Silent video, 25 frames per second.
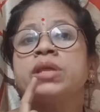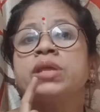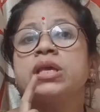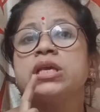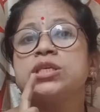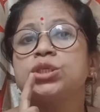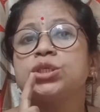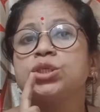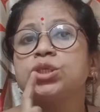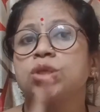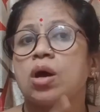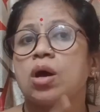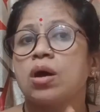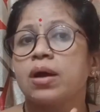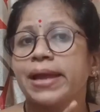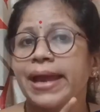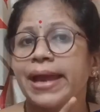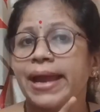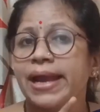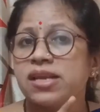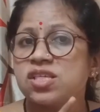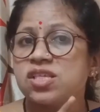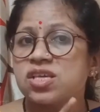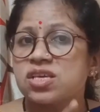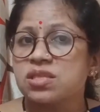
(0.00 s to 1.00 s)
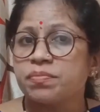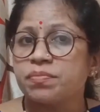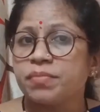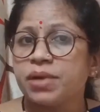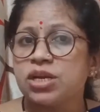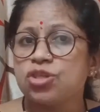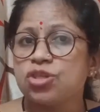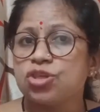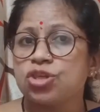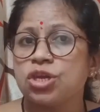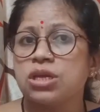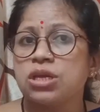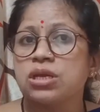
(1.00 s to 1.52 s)
कि स्टॉक
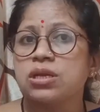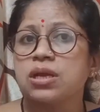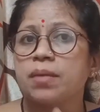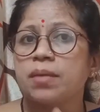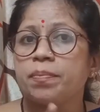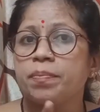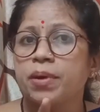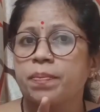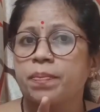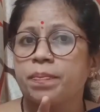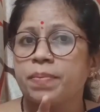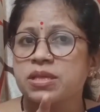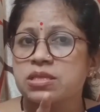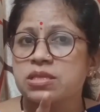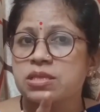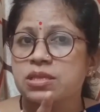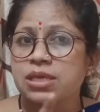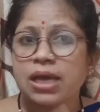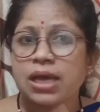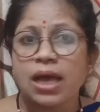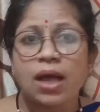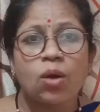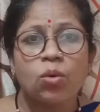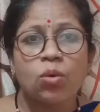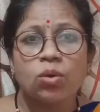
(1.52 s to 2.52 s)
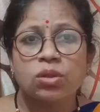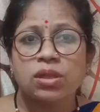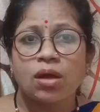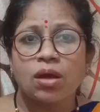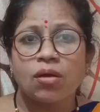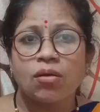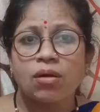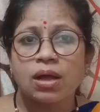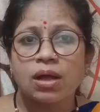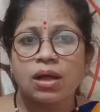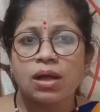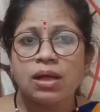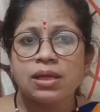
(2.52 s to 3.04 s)
एडजस्टमेंट शीट का पर्पस क्या होता
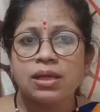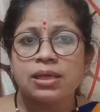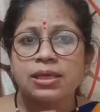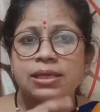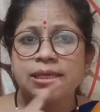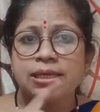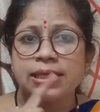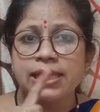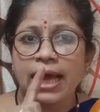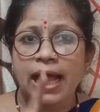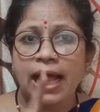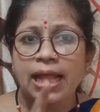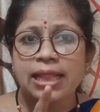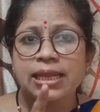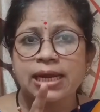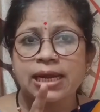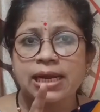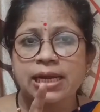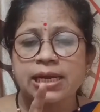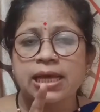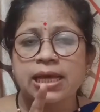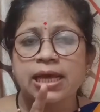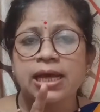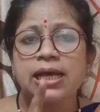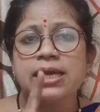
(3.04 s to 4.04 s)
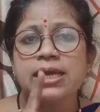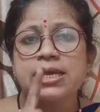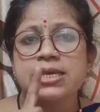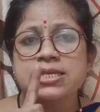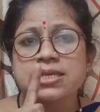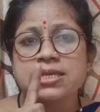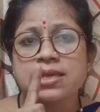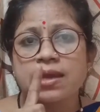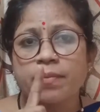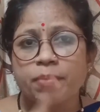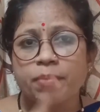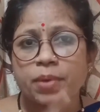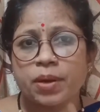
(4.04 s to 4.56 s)
होगा याद रखना
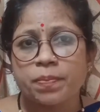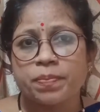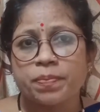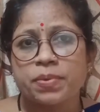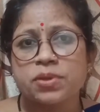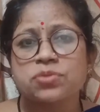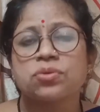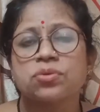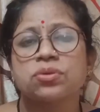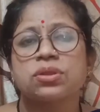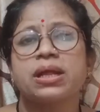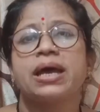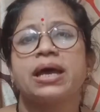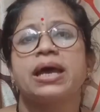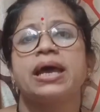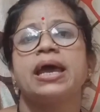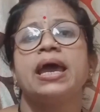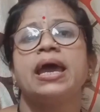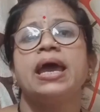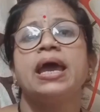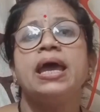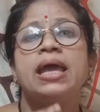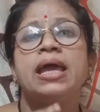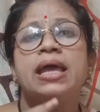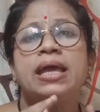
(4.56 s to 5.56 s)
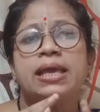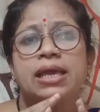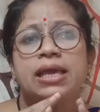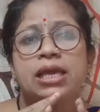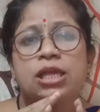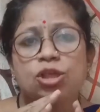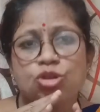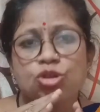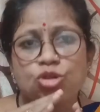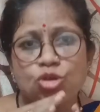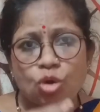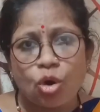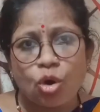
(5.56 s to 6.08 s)
इसका पर्पज होता है कि
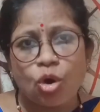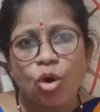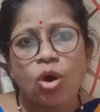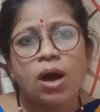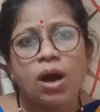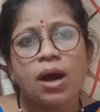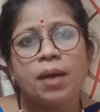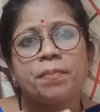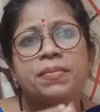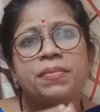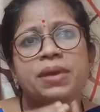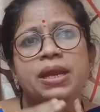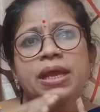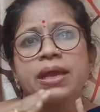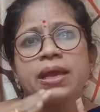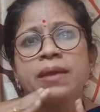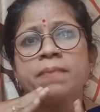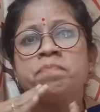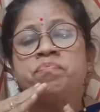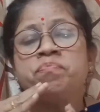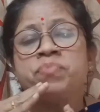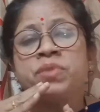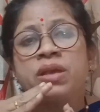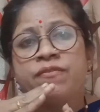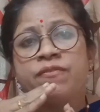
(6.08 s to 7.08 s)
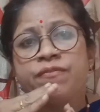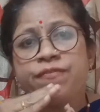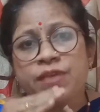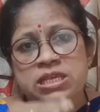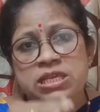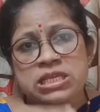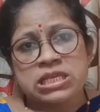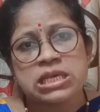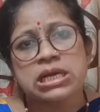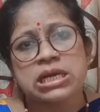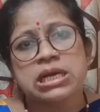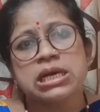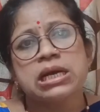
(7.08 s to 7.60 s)
जो हमने
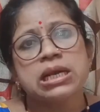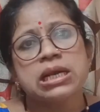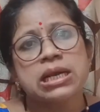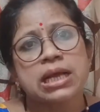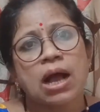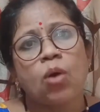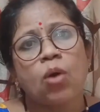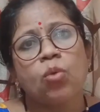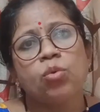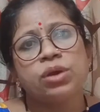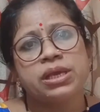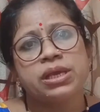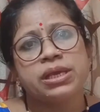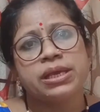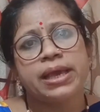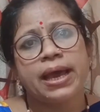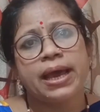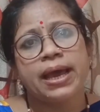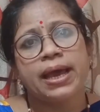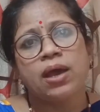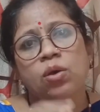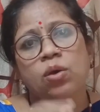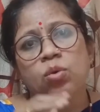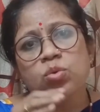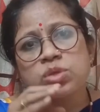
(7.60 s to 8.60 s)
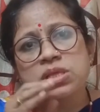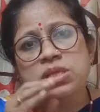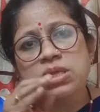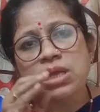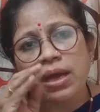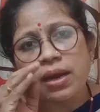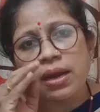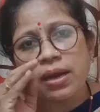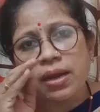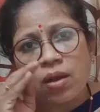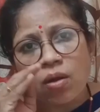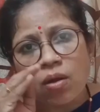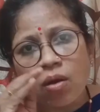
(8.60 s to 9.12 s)
फिजिकल काउंट किया है
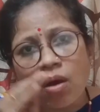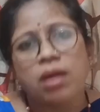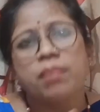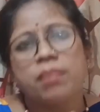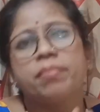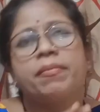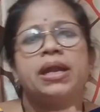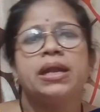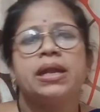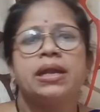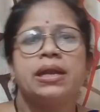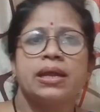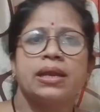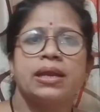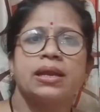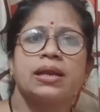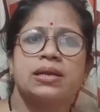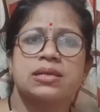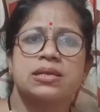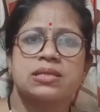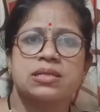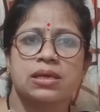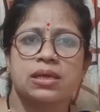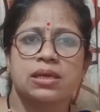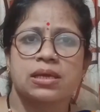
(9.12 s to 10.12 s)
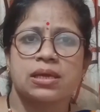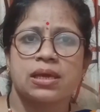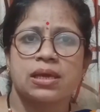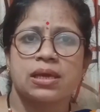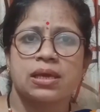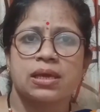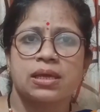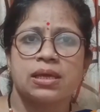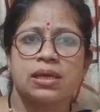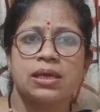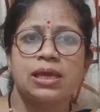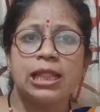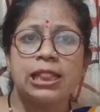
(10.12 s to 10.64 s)
उसका रिकॉर्ड मेंटेन कर सके
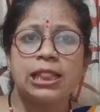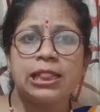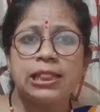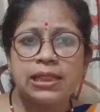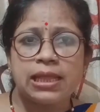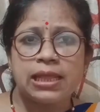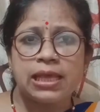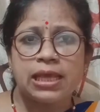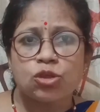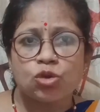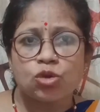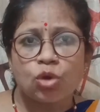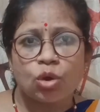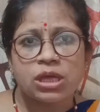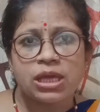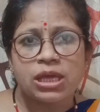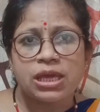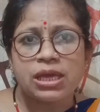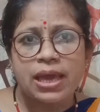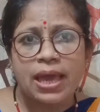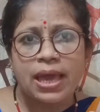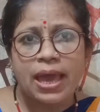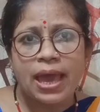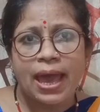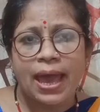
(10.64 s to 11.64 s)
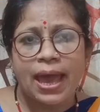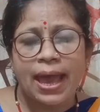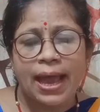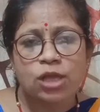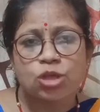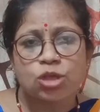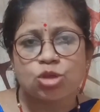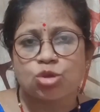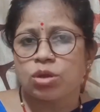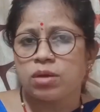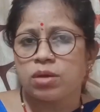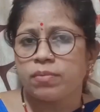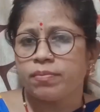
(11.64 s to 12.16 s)
गिनती जो की है
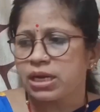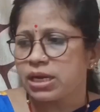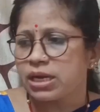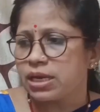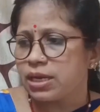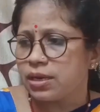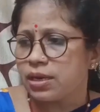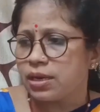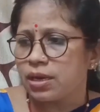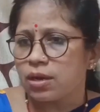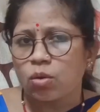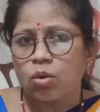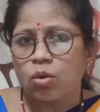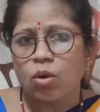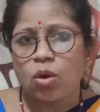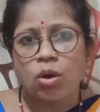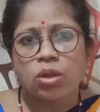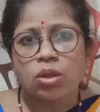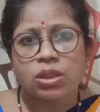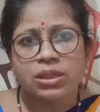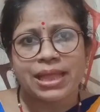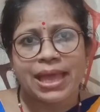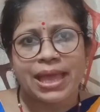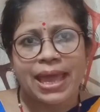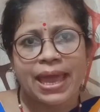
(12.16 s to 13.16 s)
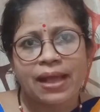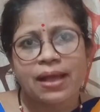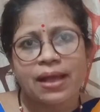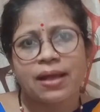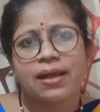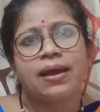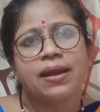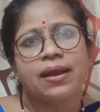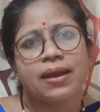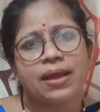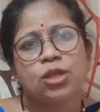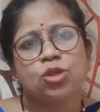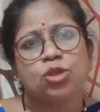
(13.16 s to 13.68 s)
एक्चुअल मटेरियल को देख
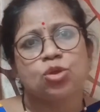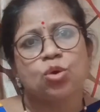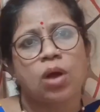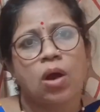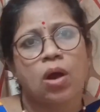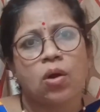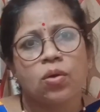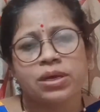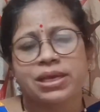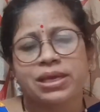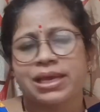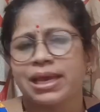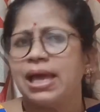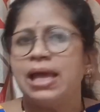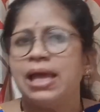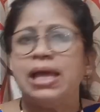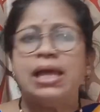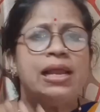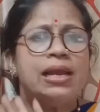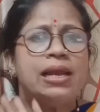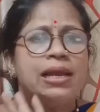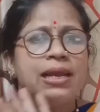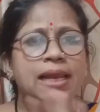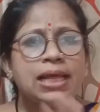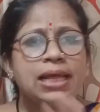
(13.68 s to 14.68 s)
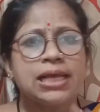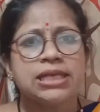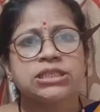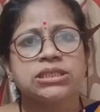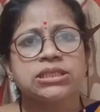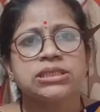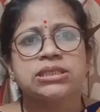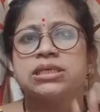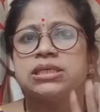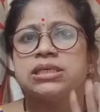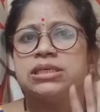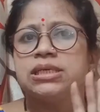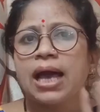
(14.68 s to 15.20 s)
करके जो काउंट किया है
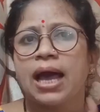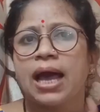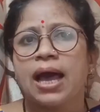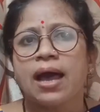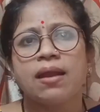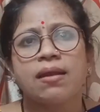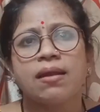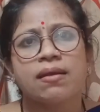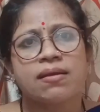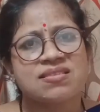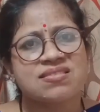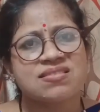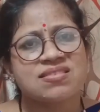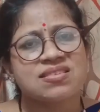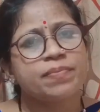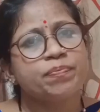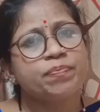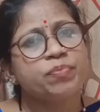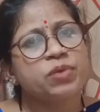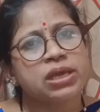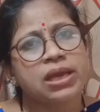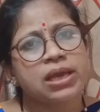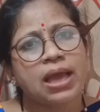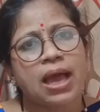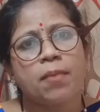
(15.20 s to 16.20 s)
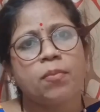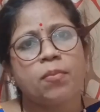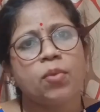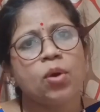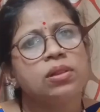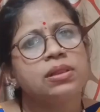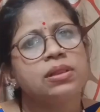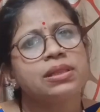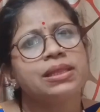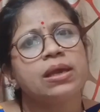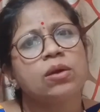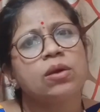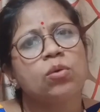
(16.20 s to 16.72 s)
लिस्ट या रिसिप्ट क्या
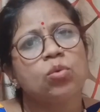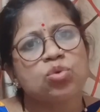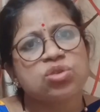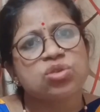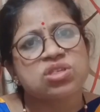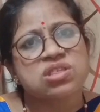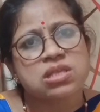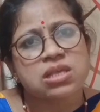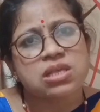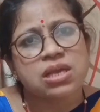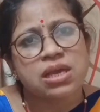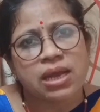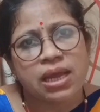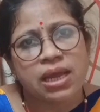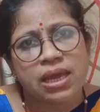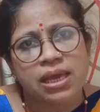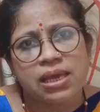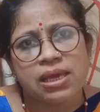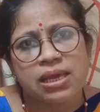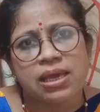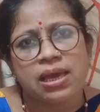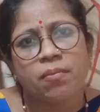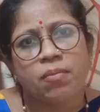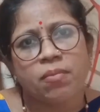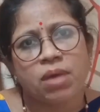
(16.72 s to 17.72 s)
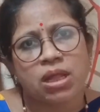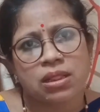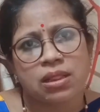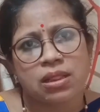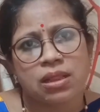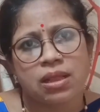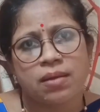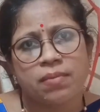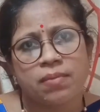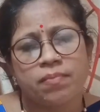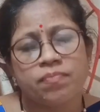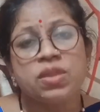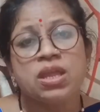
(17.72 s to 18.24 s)
बोलती है उससे नहीं है
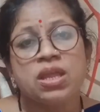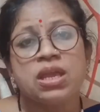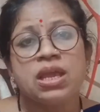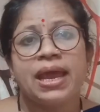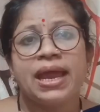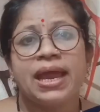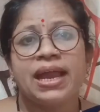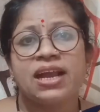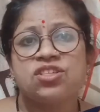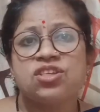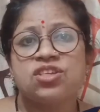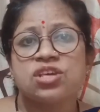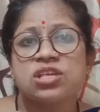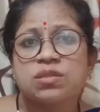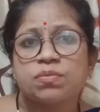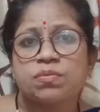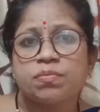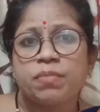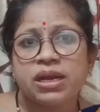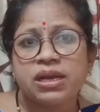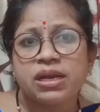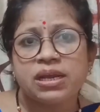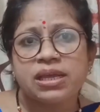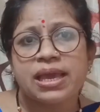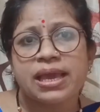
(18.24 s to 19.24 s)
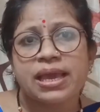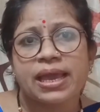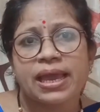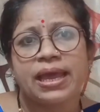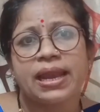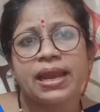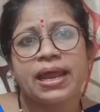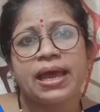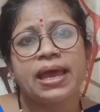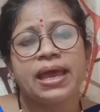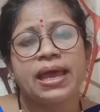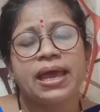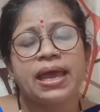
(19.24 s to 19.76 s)
मतलब एडजस्टमेंट ये कह
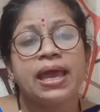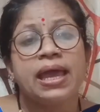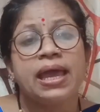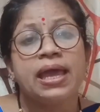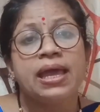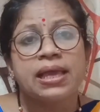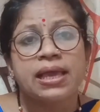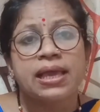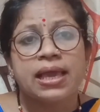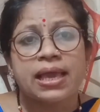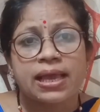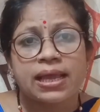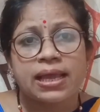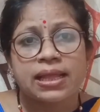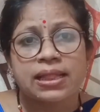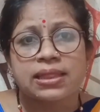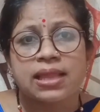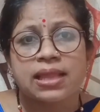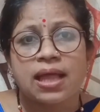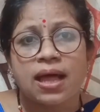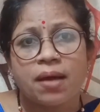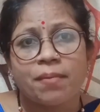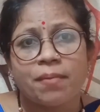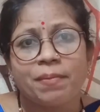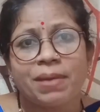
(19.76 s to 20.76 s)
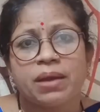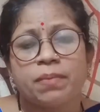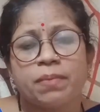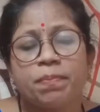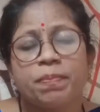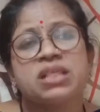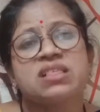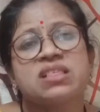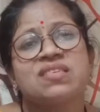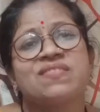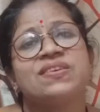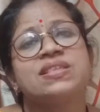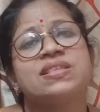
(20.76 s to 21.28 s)
रहा है कि कितना हमारे
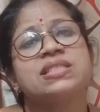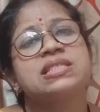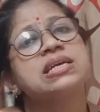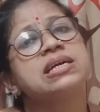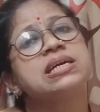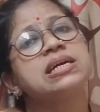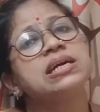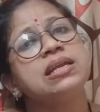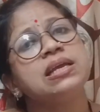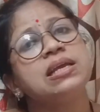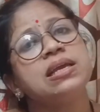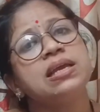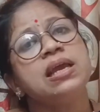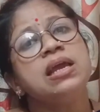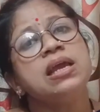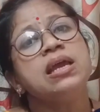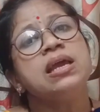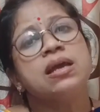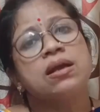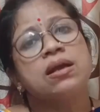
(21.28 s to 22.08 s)
पास फिजिकली